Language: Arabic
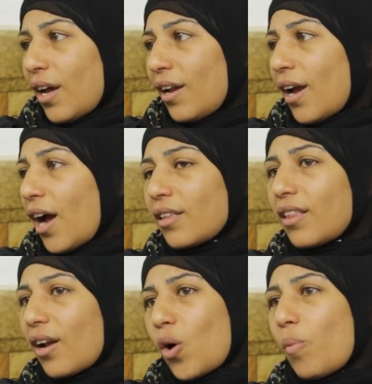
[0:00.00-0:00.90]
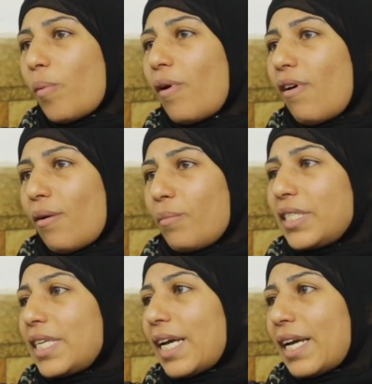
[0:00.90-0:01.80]
يعني حتى لو بابا
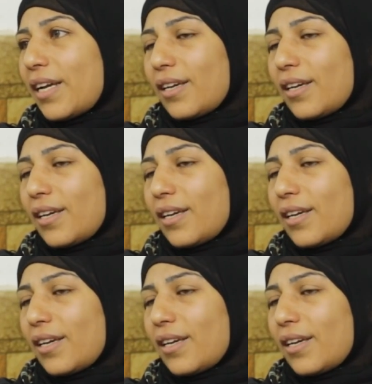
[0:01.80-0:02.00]
مسك